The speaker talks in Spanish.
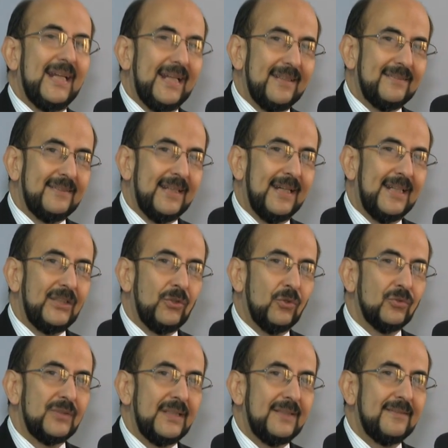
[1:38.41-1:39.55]
Este año
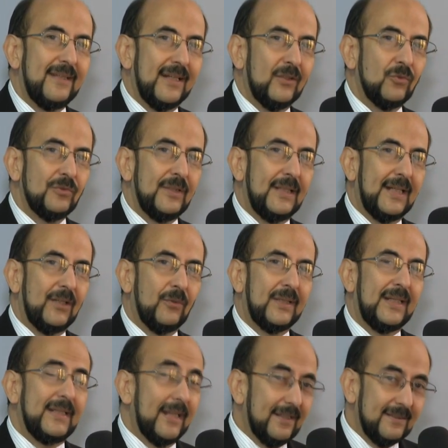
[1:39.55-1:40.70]
sí se ha considerado
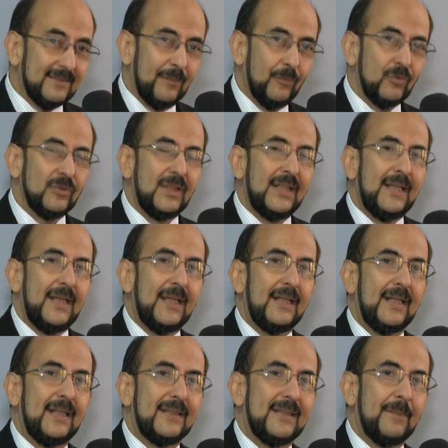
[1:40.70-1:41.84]
que ya que estamos en
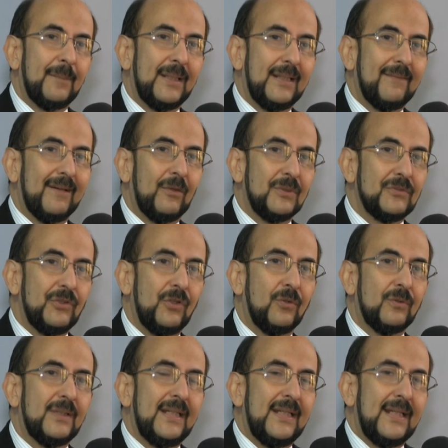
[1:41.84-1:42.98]
el tema de
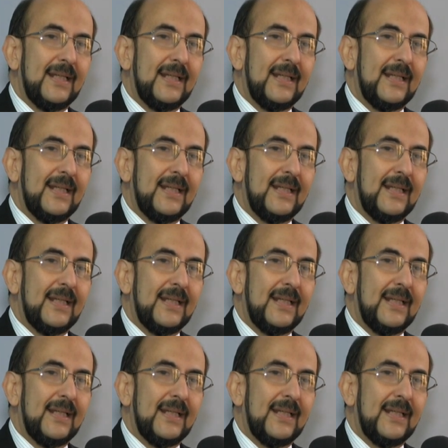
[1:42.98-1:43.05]
evaluación